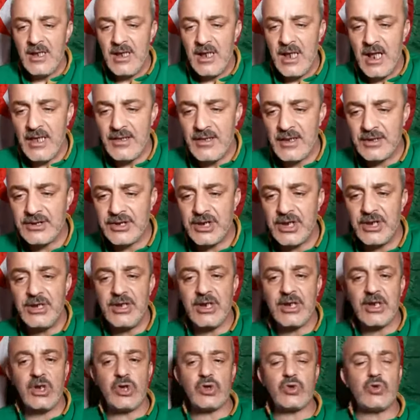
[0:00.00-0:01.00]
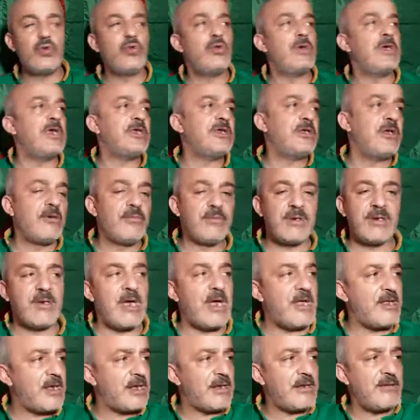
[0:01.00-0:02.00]
هذاك تشينيكيتو ولا يدلو
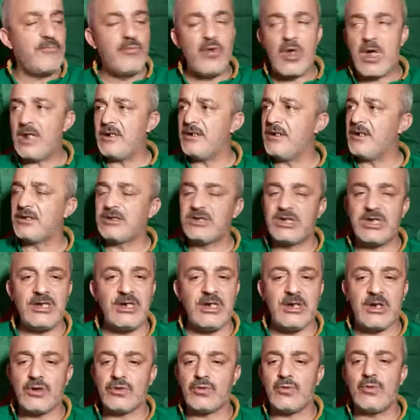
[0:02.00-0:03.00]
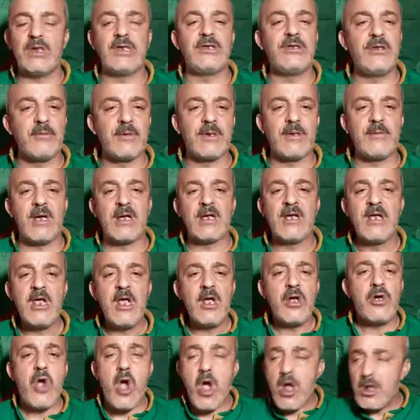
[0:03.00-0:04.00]
كيما هذاك المخنص تشينيكيتو ولا يدلو كيما
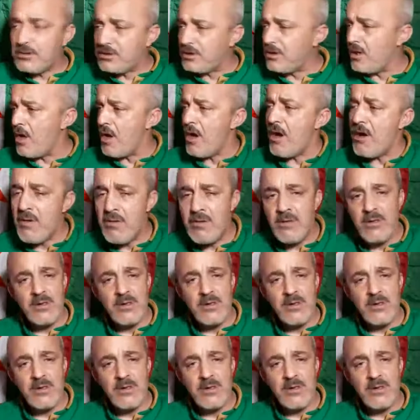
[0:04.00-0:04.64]
قلت له